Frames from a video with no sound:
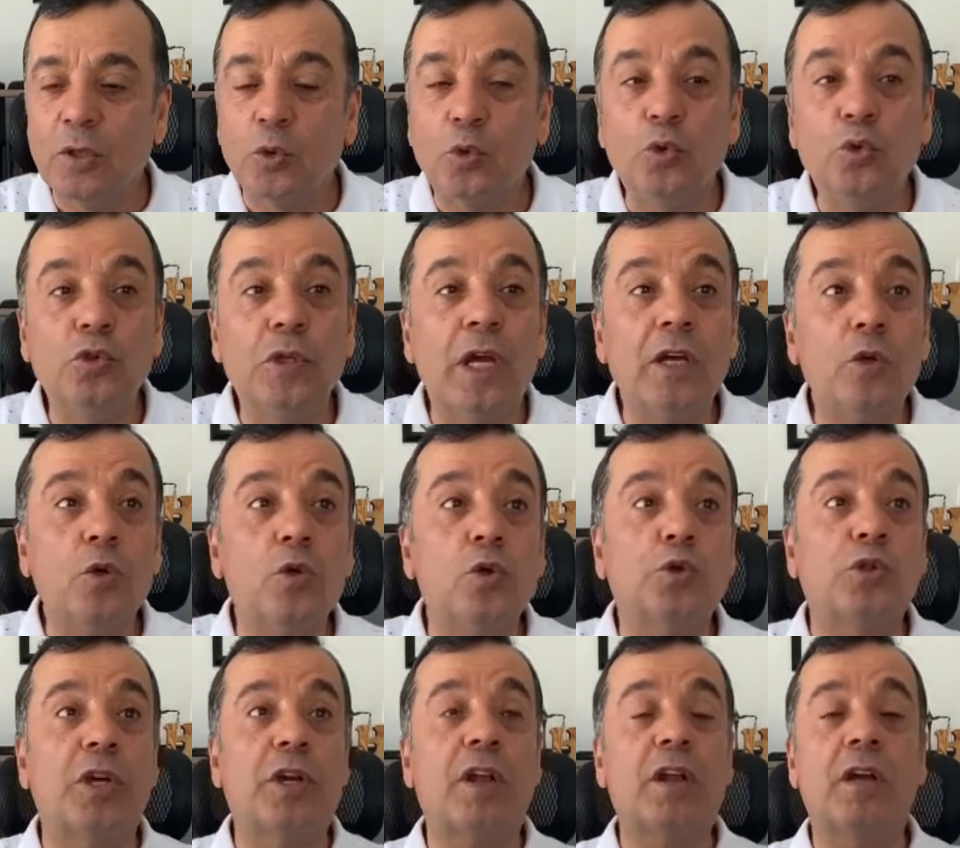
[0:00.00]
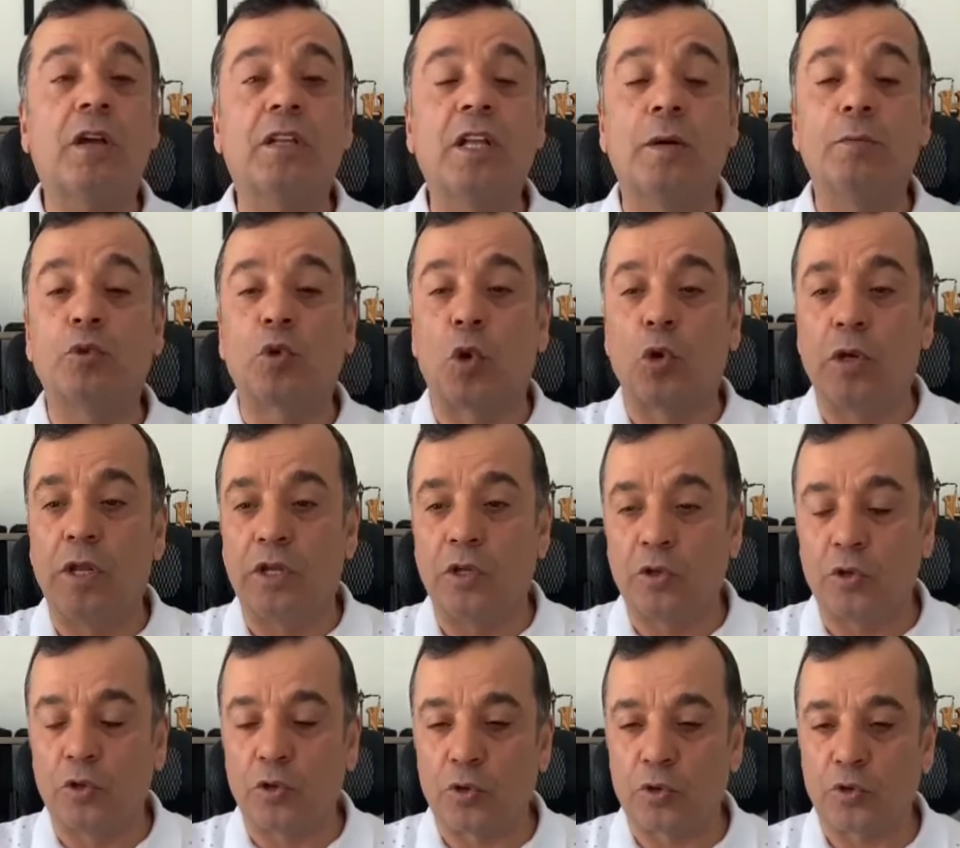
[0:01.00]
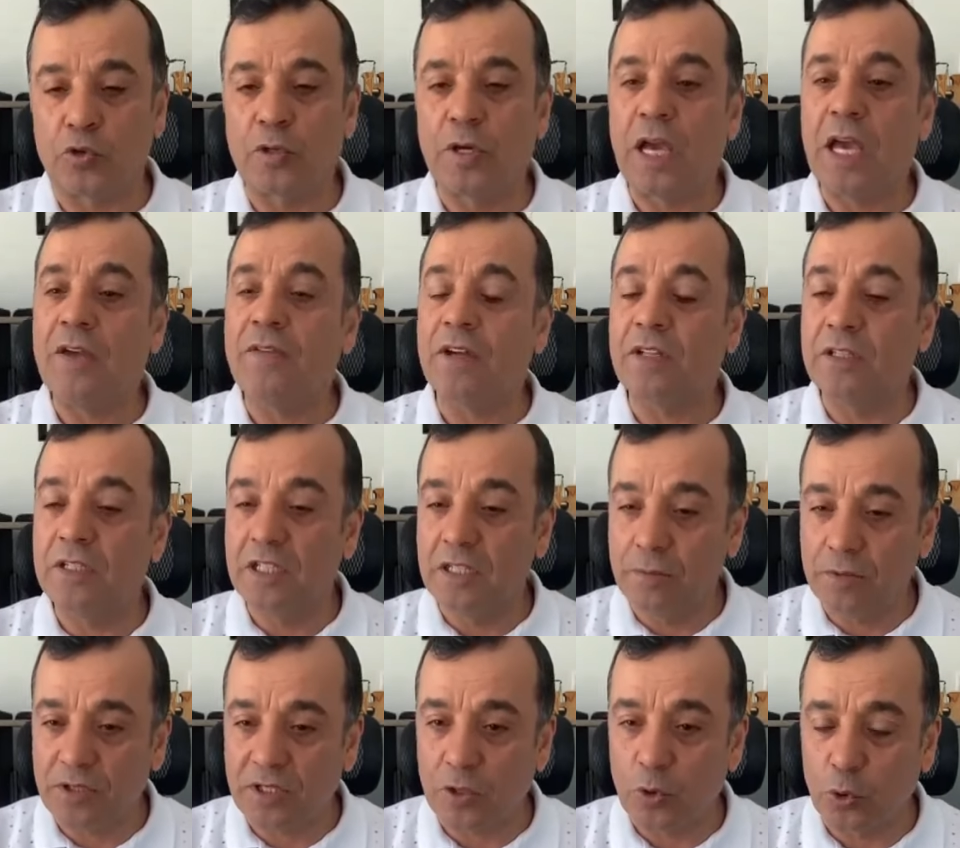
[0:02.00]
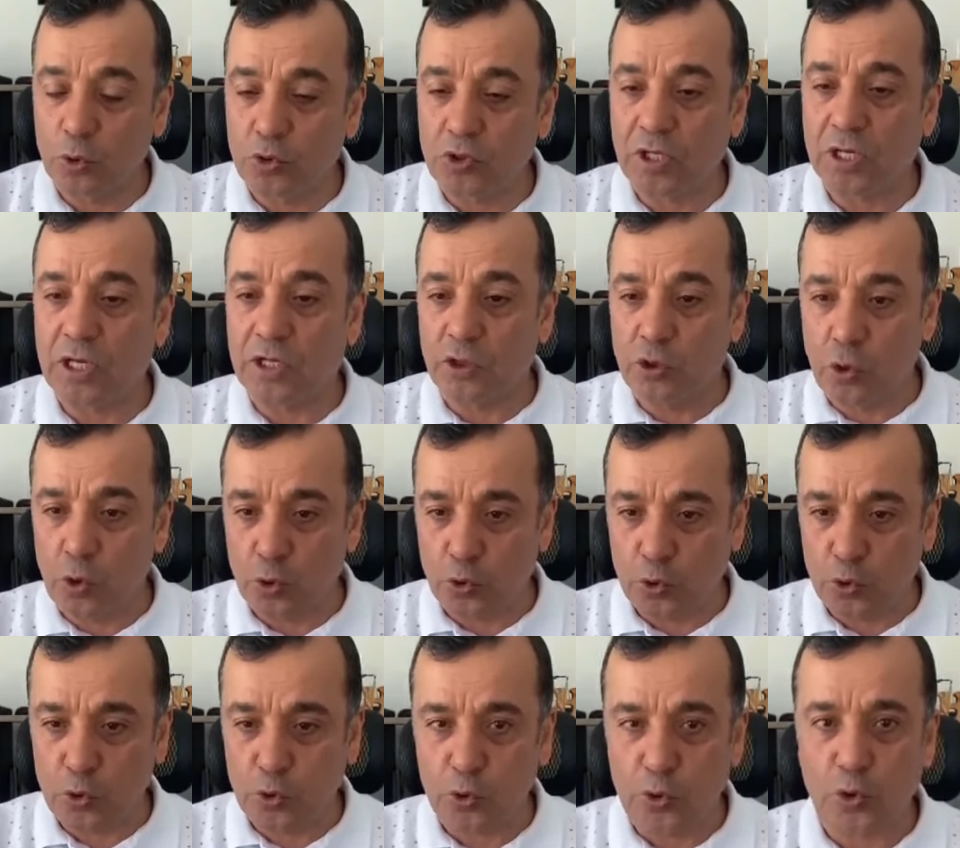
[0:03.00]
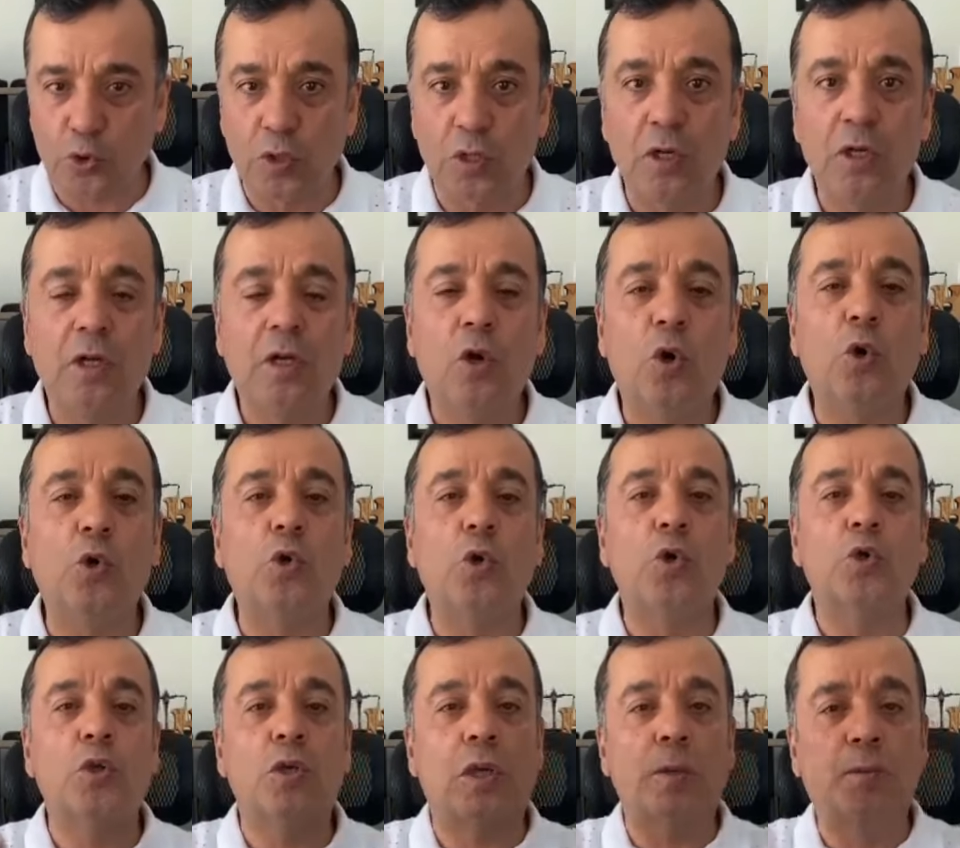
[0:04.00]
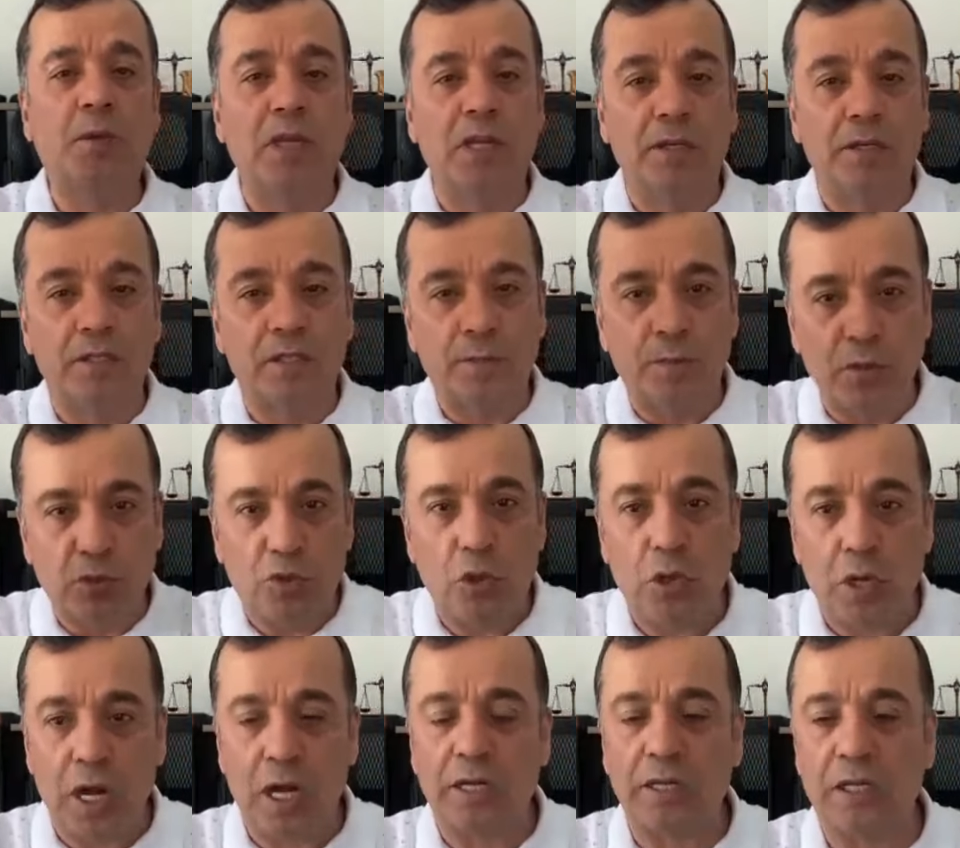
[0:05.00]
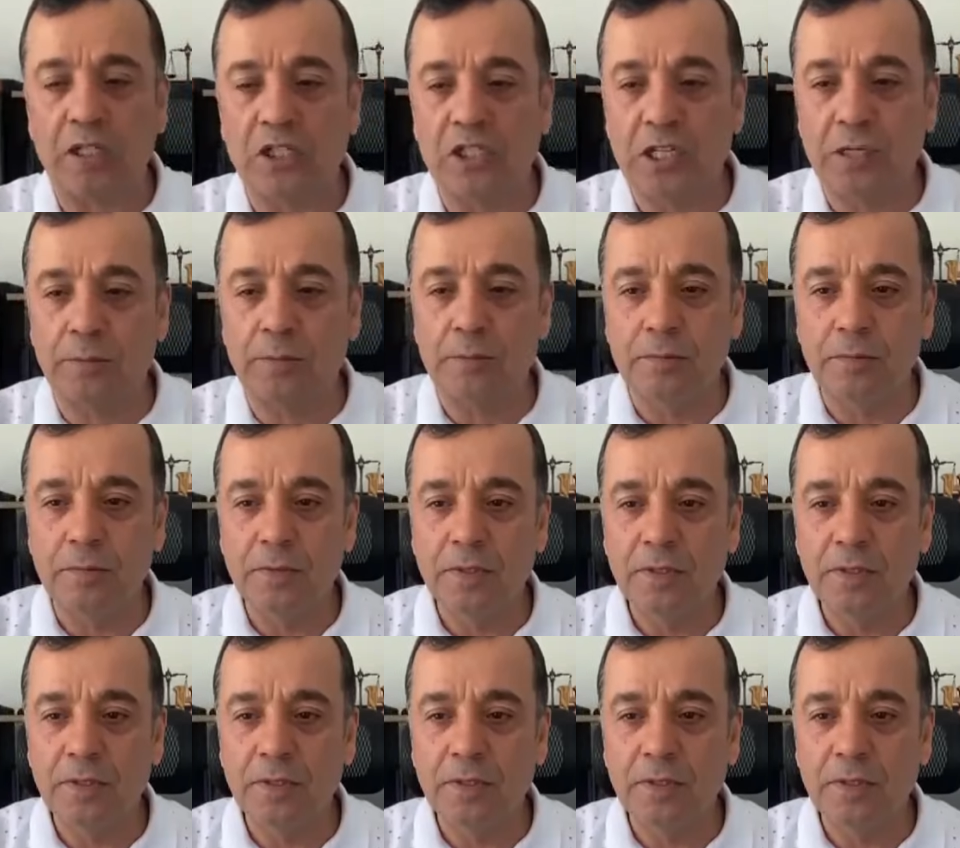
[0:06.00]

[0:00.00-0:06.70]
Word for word: Dünyayı kurtaran adam rolüne giriyoruz. Evet 20 sene 30 sene gidiyorsunuz. Ondan sonra piliniz bitiyor kardeşim.